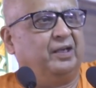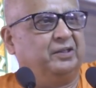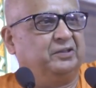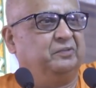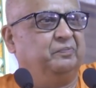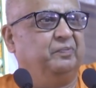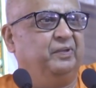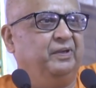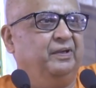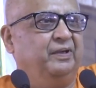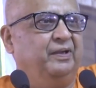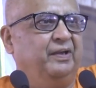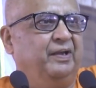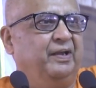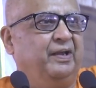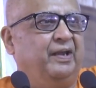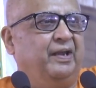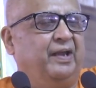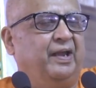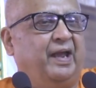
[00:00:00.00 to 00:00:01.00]
আসবে
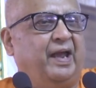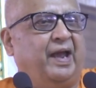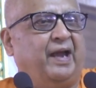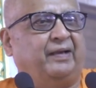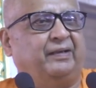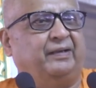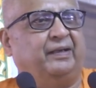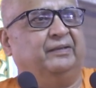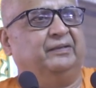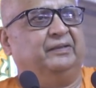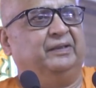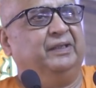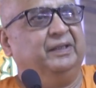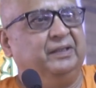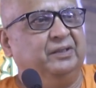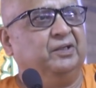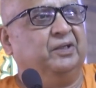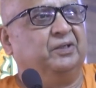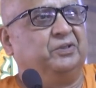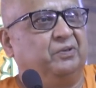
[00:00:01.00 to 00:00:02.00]
একটা
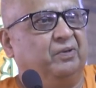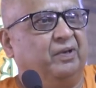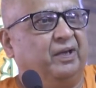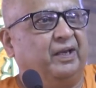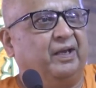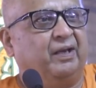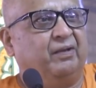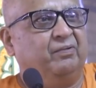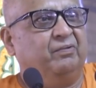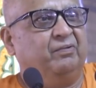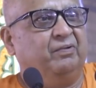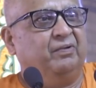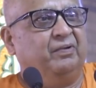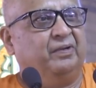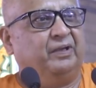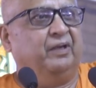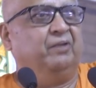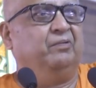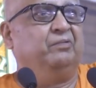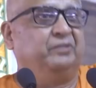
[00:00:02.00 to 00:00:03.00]
দিন যে চলে গেল
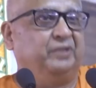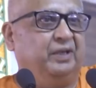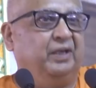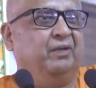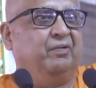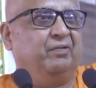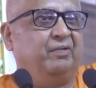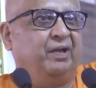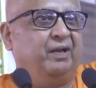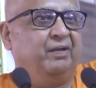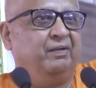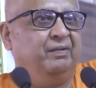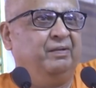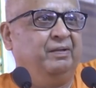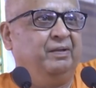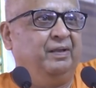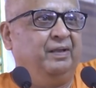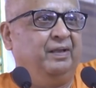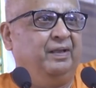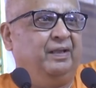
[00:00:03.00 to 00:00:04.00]
কেউ তো এলো না
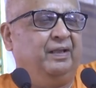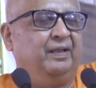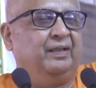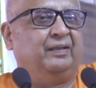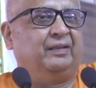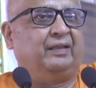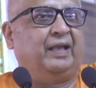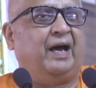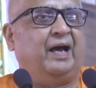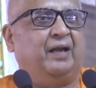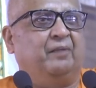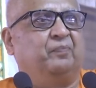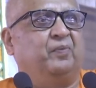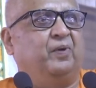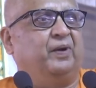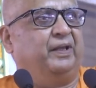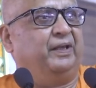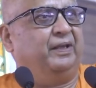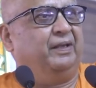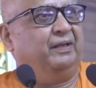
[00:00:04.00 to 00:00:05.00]

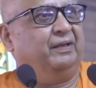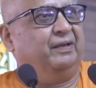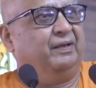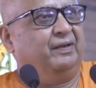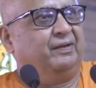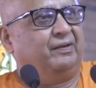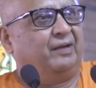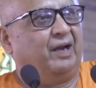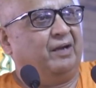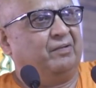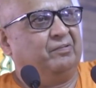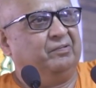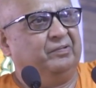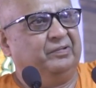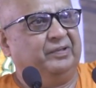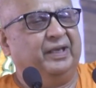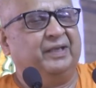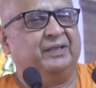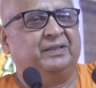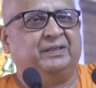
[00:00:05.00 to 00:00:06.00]
তারপরে ঠাকুর
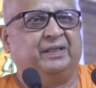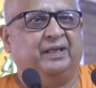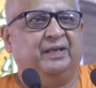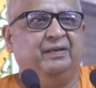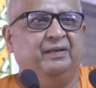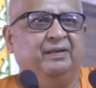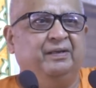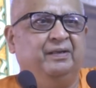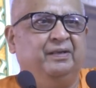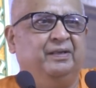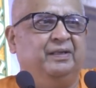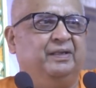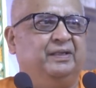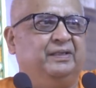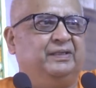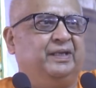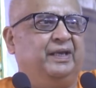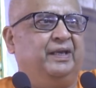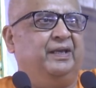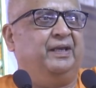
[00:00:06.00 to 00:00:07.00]
দেখছেন
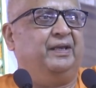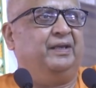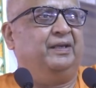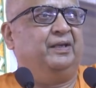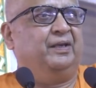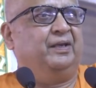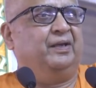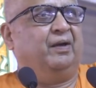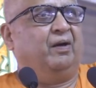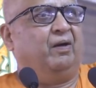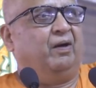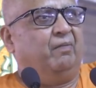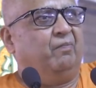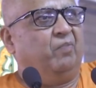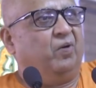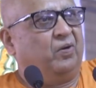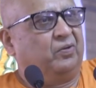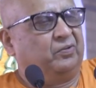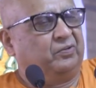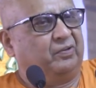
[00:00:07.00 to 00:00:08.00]
যে
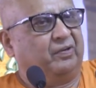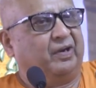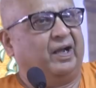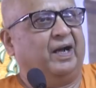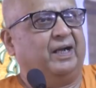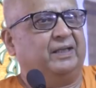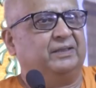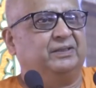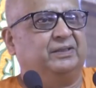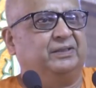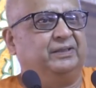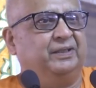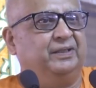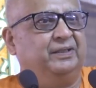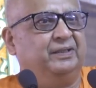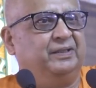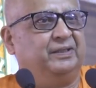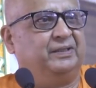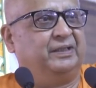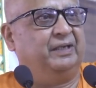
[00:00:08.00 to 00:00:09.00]
ভক্তরা আসছে
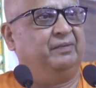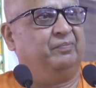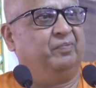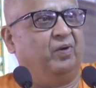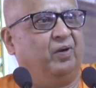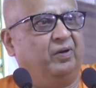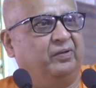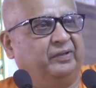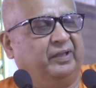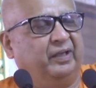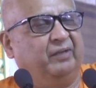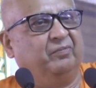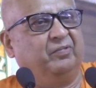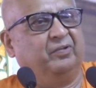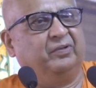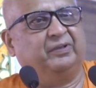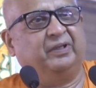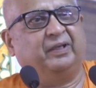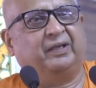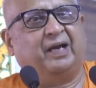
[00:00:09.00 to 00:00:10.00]
সেই ভক্তের
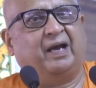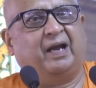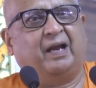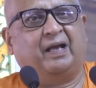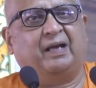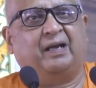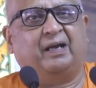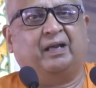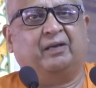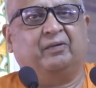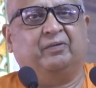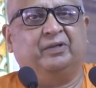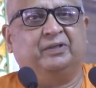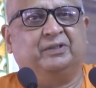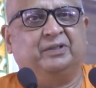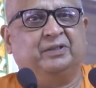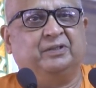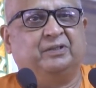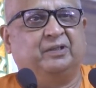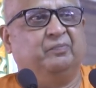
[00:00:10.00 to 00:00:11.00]
মধ্যে কারা কারা
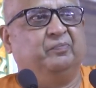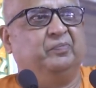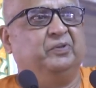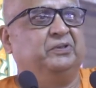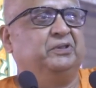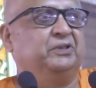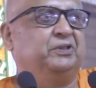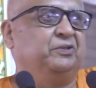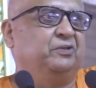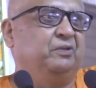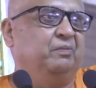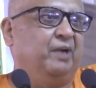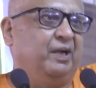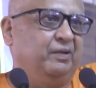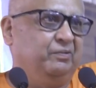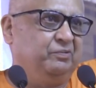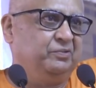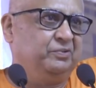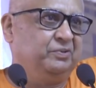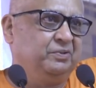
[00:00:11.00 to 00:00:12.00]
রয়েছেন সব বিশিষ্ট
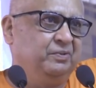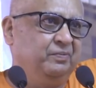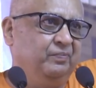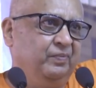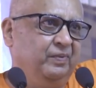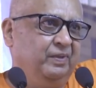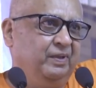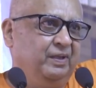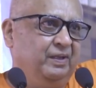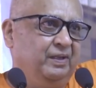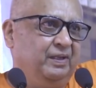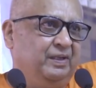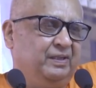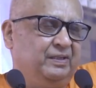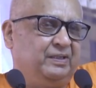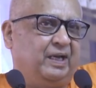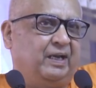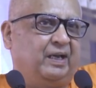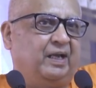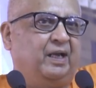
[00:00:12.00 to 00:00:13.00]
মানুষ
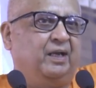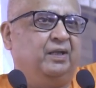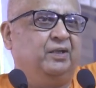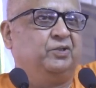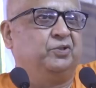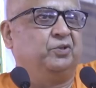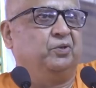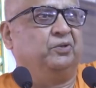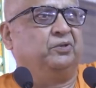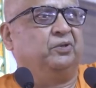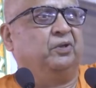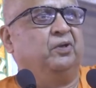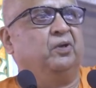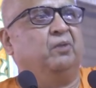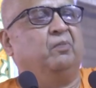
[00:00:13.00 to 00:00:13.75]
যারা চৈতন্য